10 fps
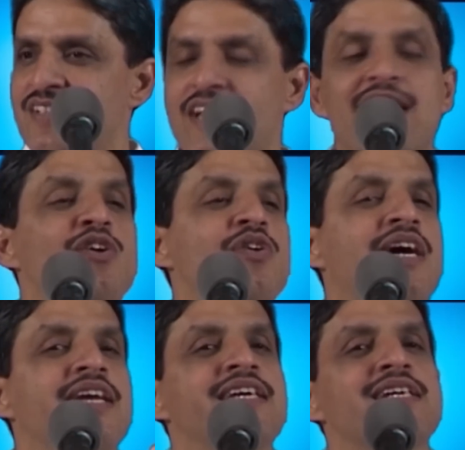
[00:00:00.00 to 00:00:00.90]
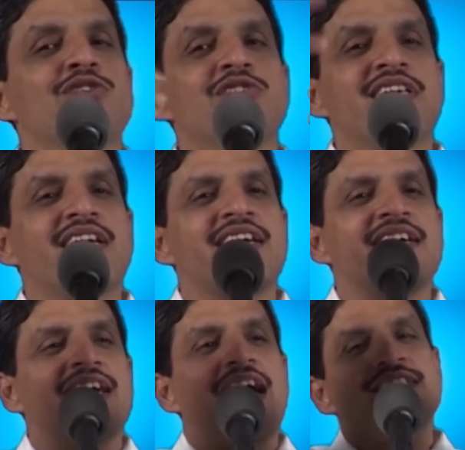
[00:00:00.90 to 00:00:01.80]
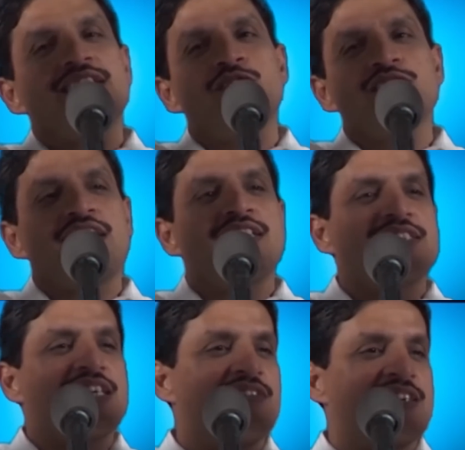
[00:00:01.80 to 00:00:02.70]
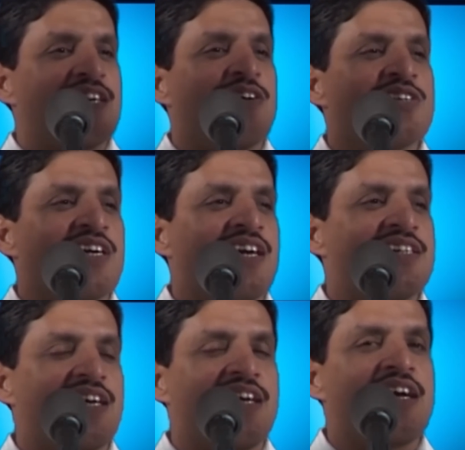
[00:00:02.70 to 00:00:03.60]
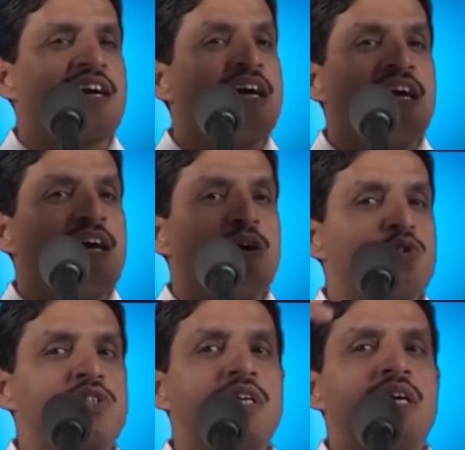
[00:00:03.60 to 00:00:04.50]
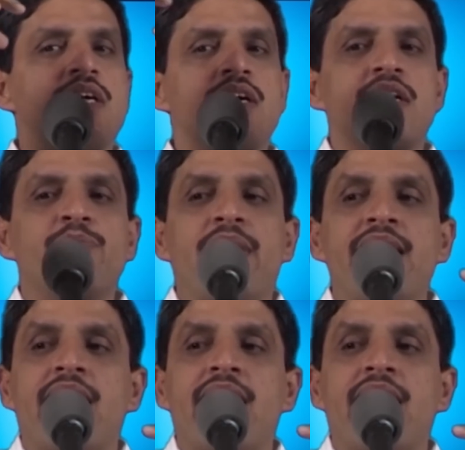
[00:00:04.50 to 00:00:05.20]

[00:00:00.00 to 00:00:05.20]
कई लोग खाली ये सोचते रहे ऐसा हो जाना चाहिए वैसा हो जाना चाहिए उससे नहीं पहले